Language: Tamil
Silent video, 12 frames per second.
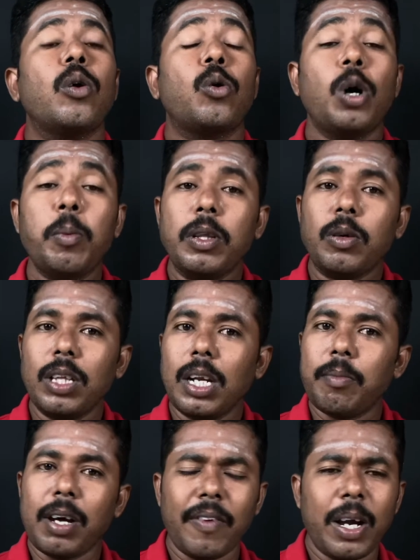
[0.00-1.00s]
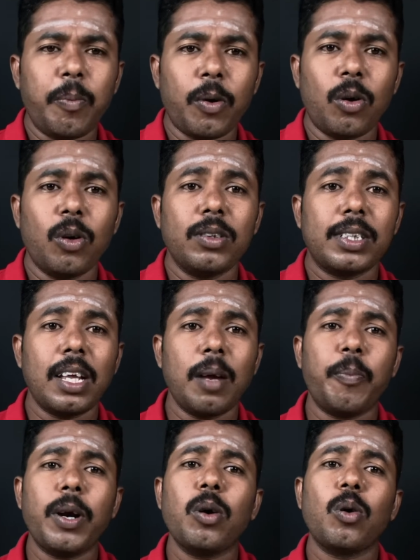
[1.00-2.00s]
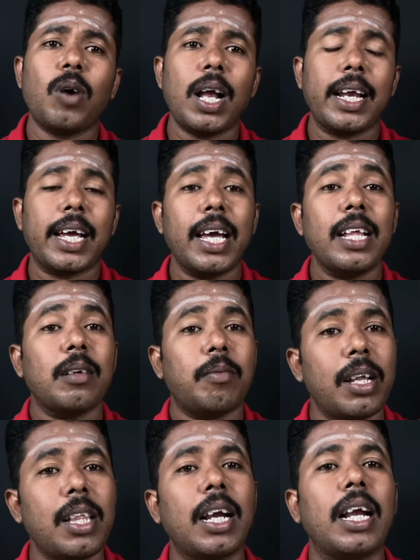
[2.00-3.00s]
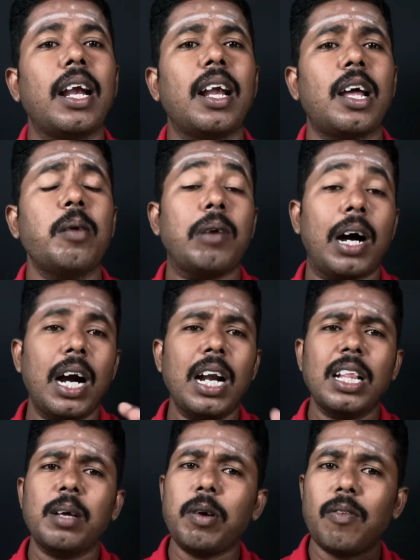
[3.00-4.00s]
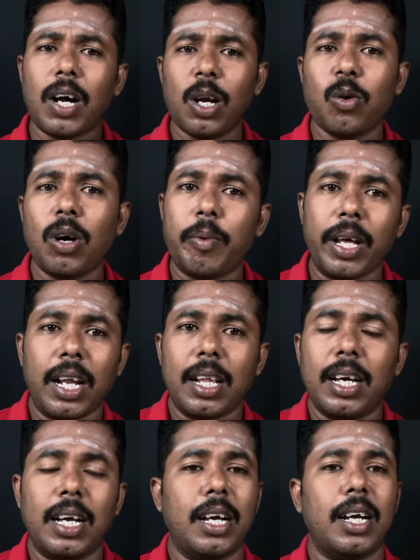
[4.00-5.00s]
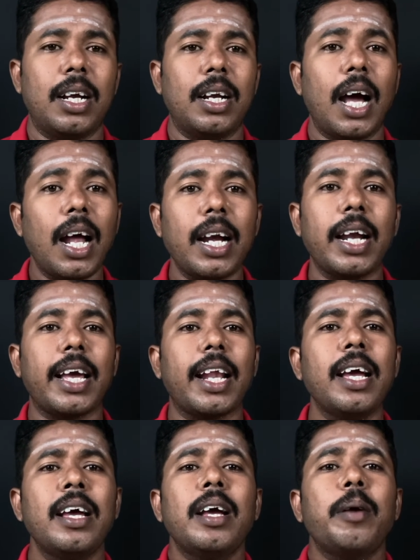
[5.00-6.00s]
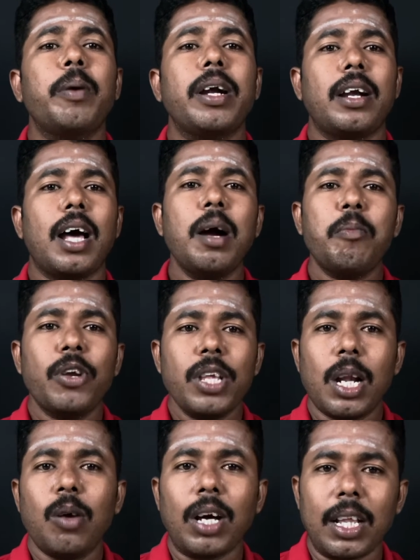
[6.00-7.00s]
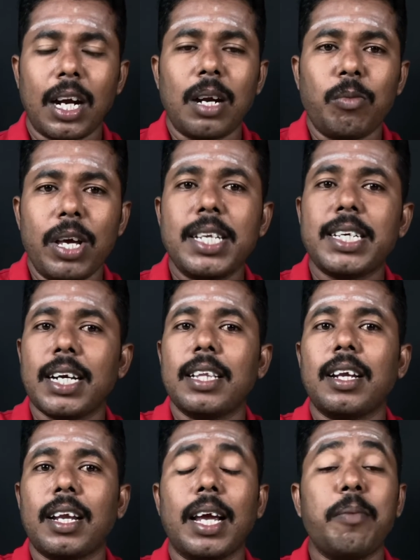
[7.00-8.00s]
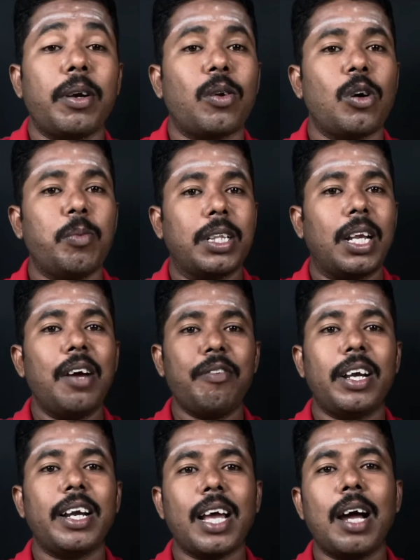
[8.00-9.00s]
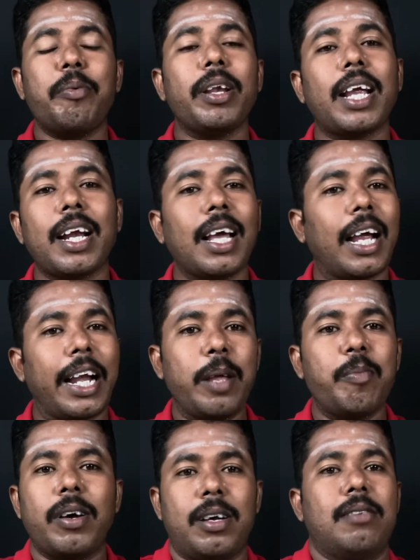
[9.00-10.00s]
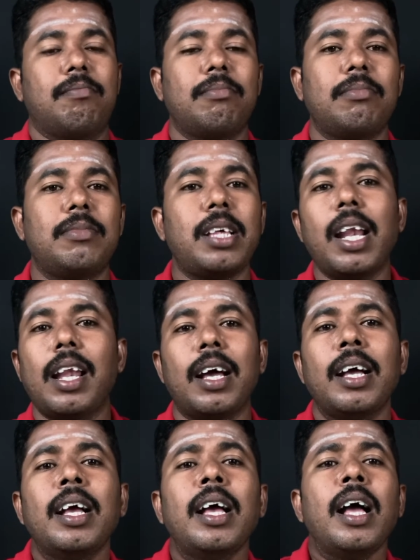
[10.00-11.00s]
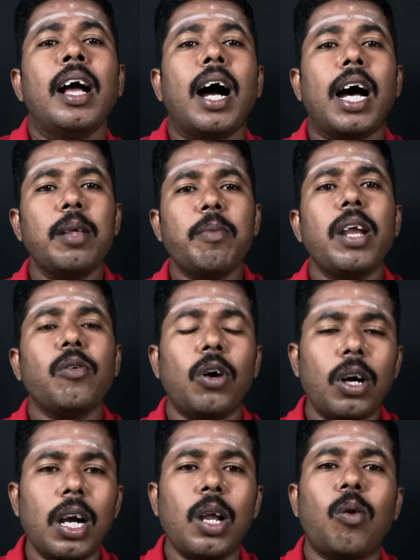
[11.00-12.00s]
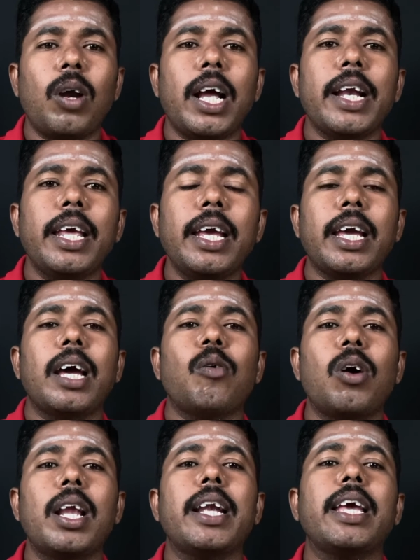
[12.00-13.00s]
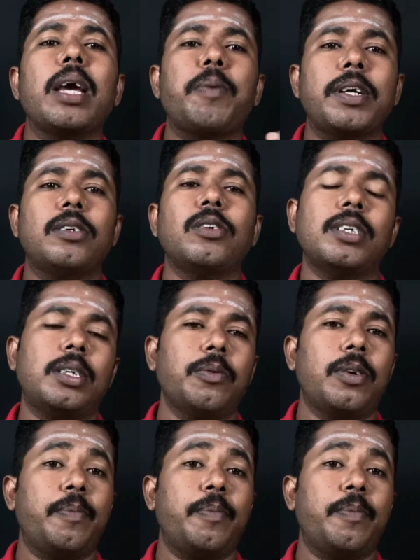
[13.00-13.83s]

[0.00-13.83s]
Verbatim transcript: கோபத்தை வந்து நம்ம அவாய்ட் பண்ணணும் சிறப்பான ஒரு வாழ்க்கையை இந்த மனிதர்கள் எல்லாரும் ஆனந்தமாக வாழணும் அப்படிங்கிறத நான் நினைக்கிறேன் பட் நான் முடிஞ்ச அளவுக்கு அதுக்கான முயற்சி எடுத்துகிட்டு இருக்கேன் பட் கோபத்தெல்லாம் விட்டுட்டியா அப்படின்னு கேட்டால் கண்டிப்பாக தெரியல அது மாதிரி உங்களுக்குள்ளே நீங்கள் உங்களை நீங்கள் பரிசோதிச்சு